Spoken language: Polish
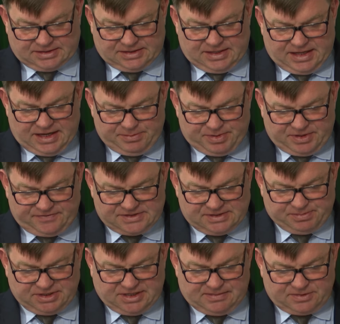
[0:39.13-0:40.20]
Najpierw
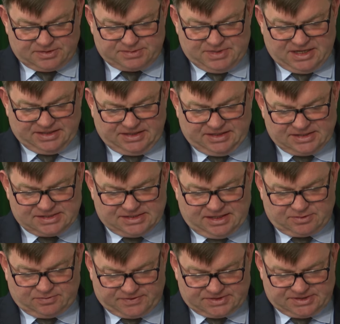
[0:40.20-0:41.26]
zapytam o zmiany na
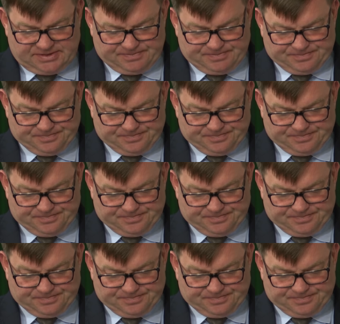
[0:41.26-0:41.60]
starówce,